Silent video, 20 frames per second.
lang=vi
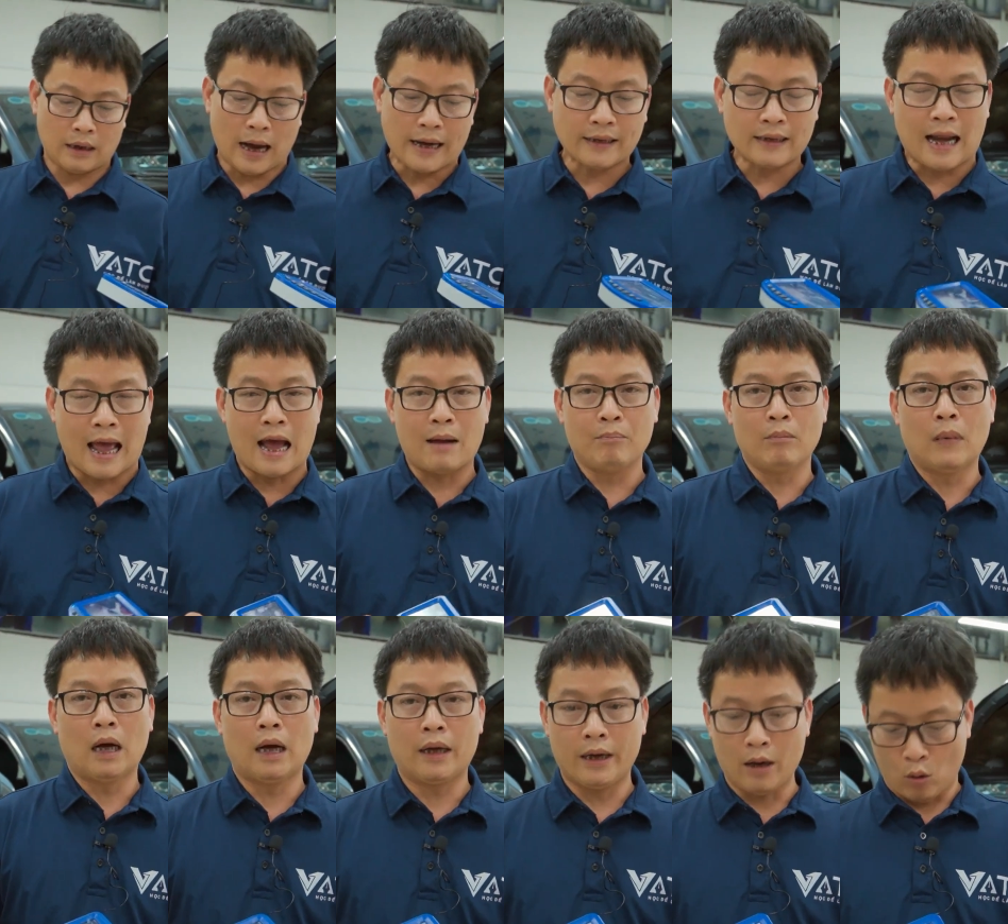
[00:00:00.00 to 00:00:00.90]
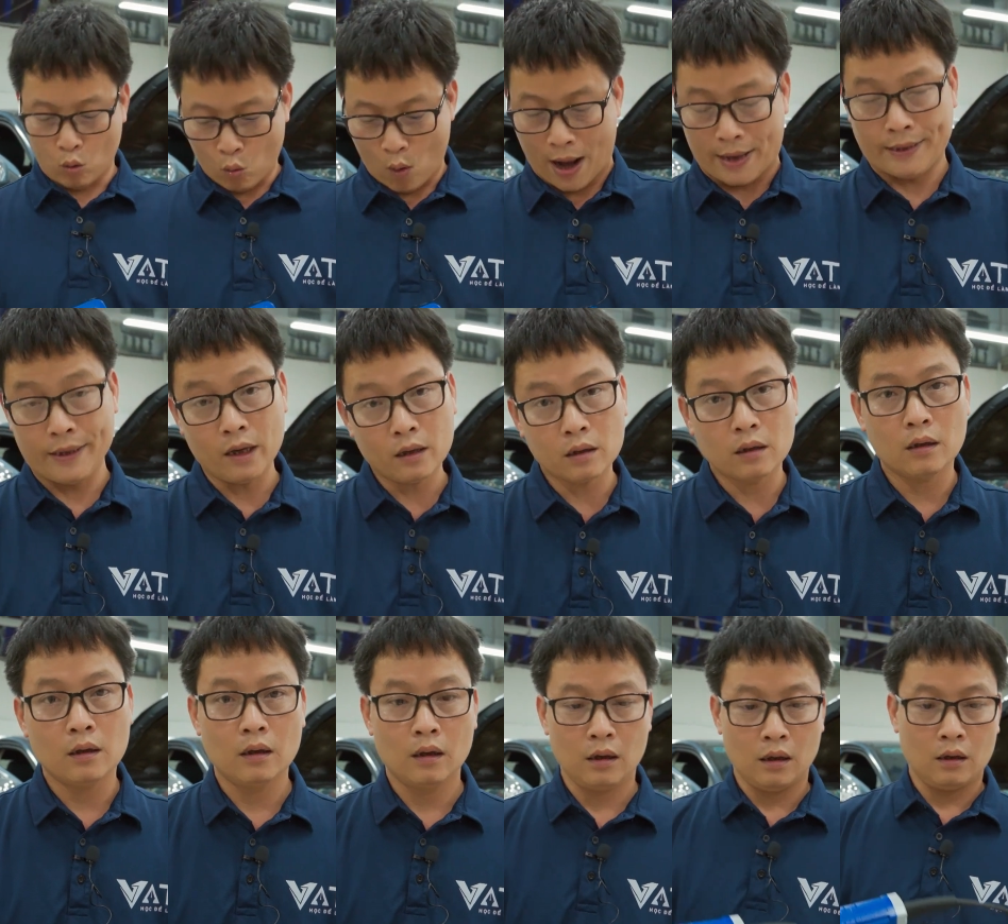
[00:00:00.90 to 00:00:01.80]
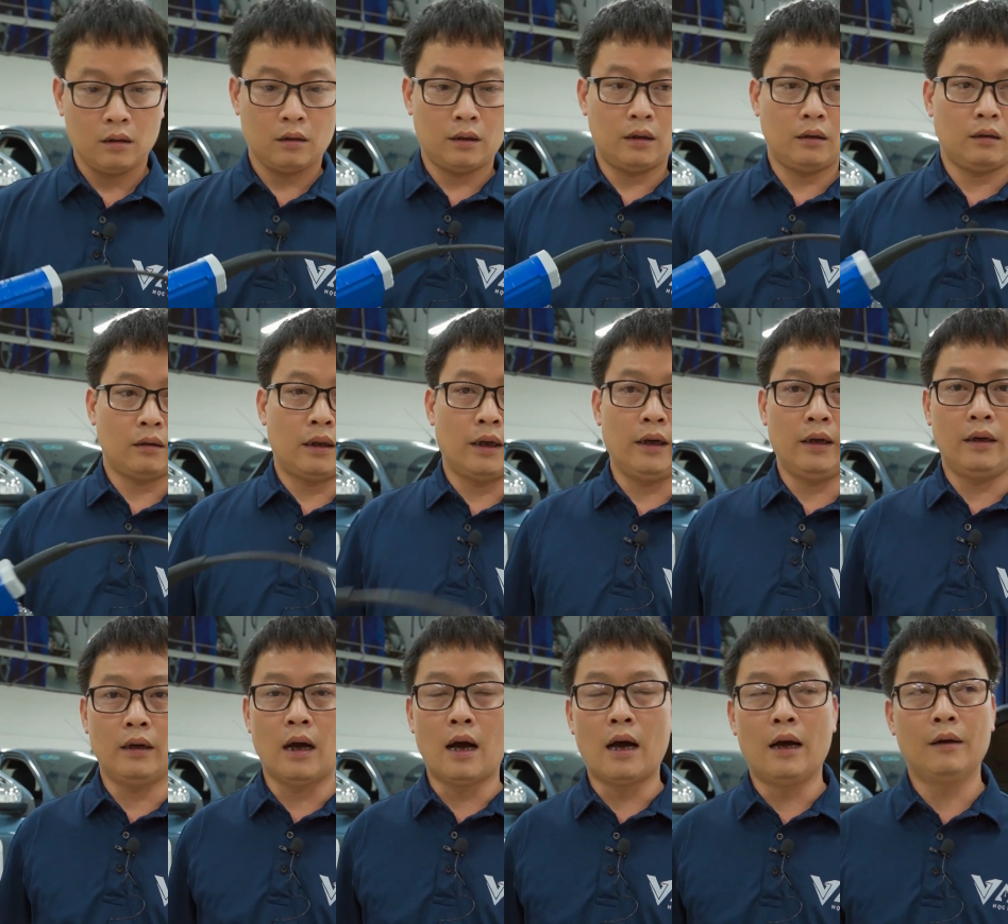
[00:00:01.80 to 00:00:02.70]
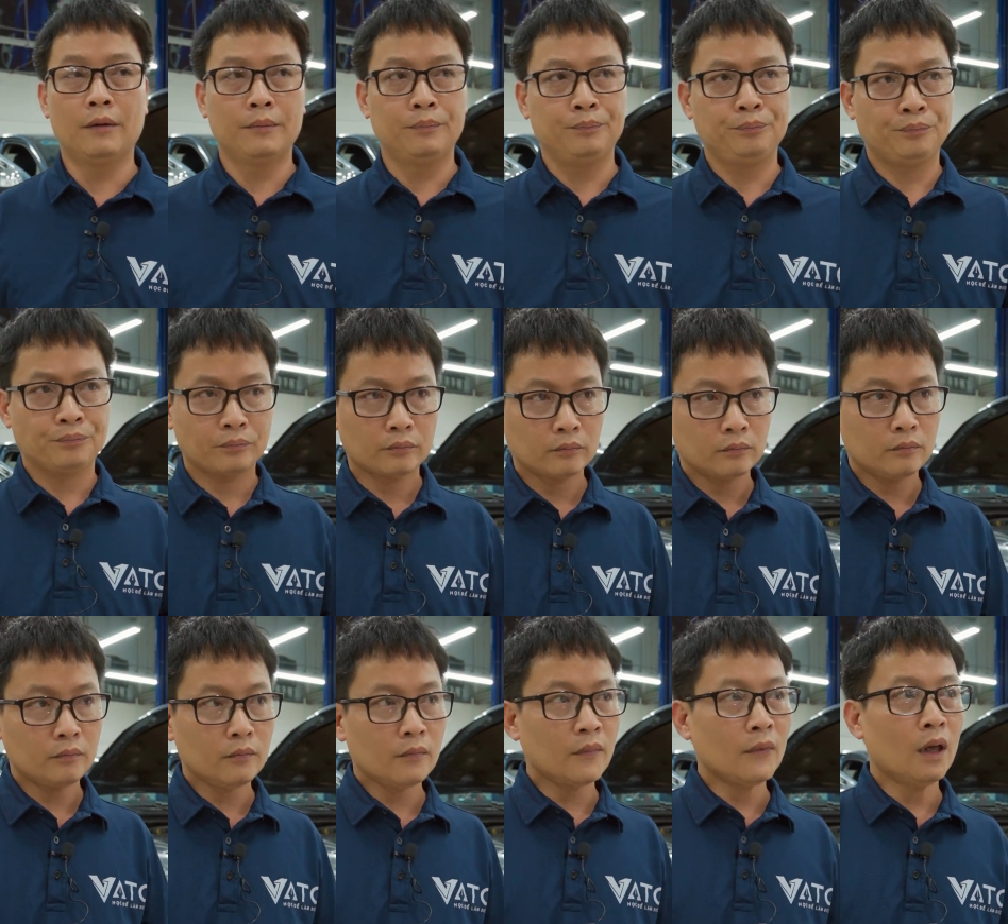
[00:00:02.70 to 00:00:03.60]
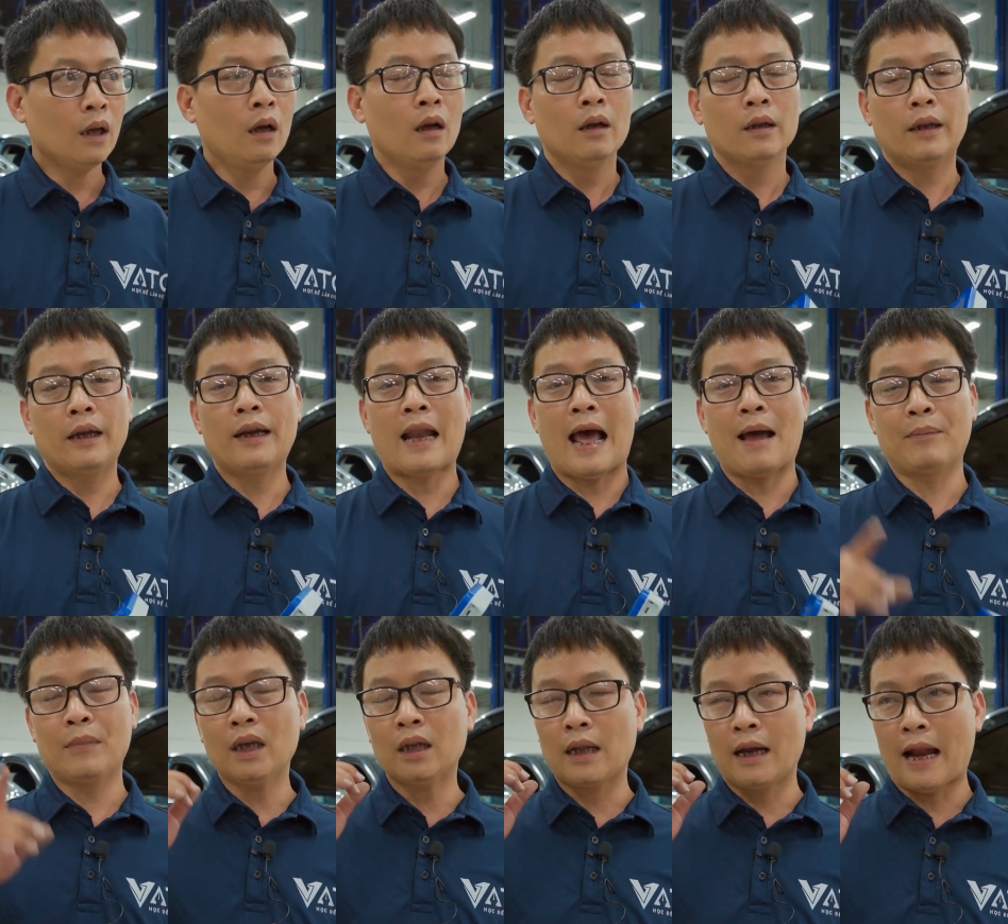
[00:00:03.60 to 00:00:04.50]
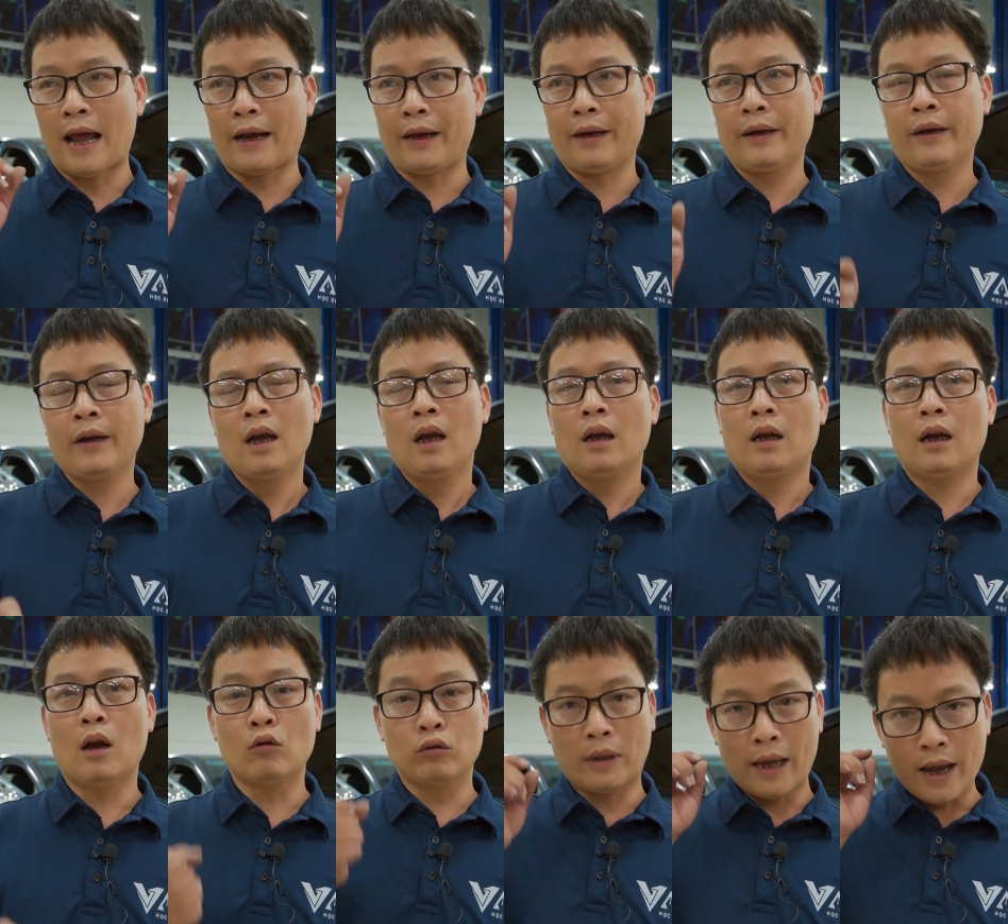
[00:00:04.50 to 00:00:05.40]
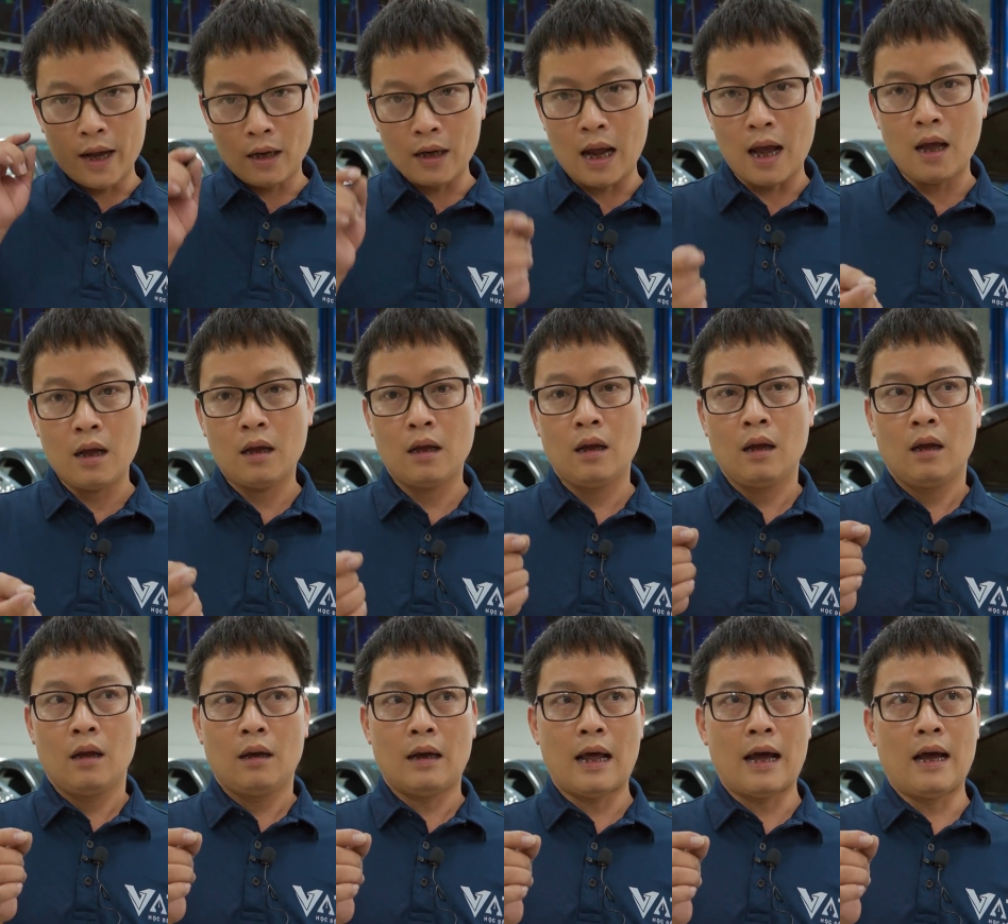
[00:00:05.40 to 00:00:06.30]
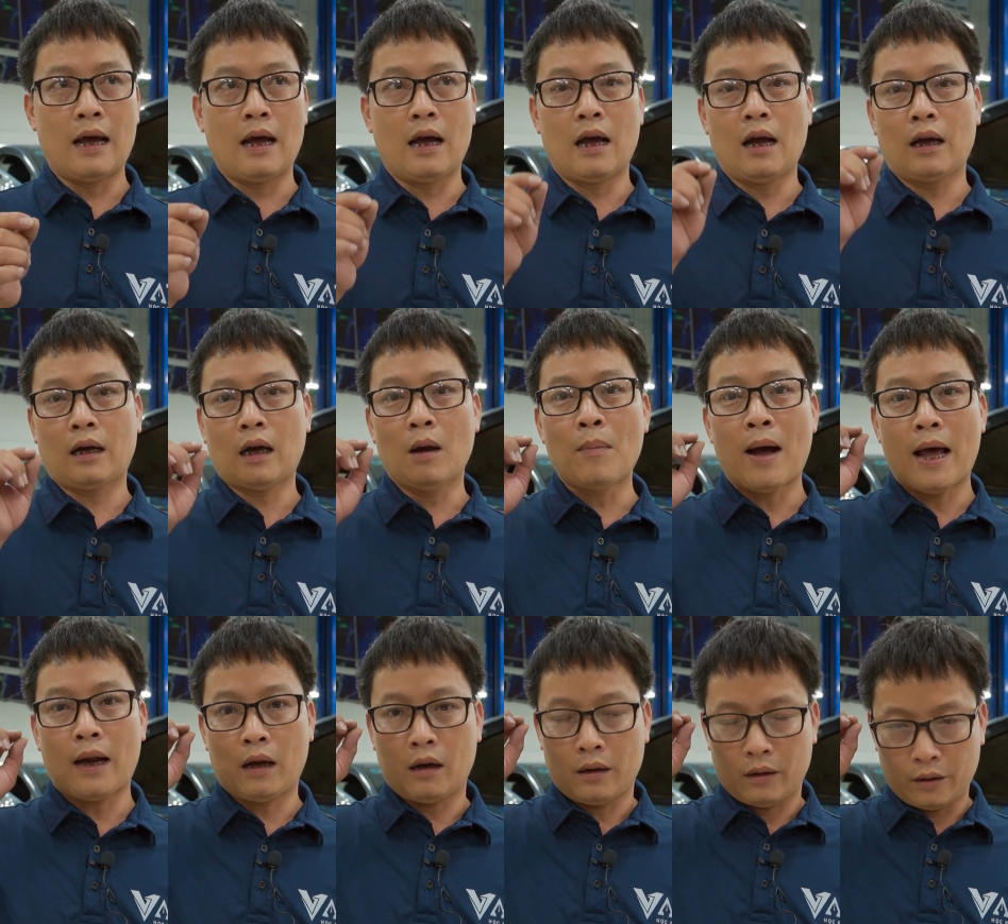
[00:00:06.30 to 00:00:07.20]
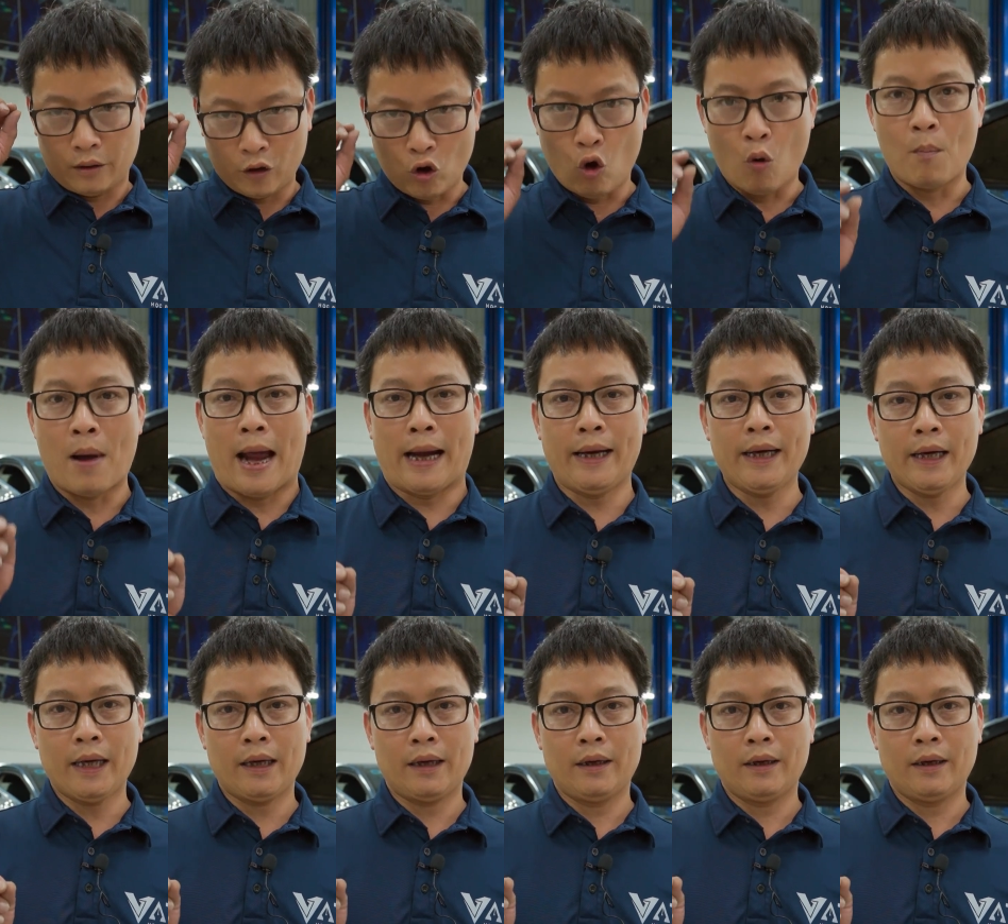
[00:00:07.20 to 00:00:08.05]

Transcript: cách làm hiệu quả nhất thì làm như thế này. Đầu tiên đó là các bạn nổ máy,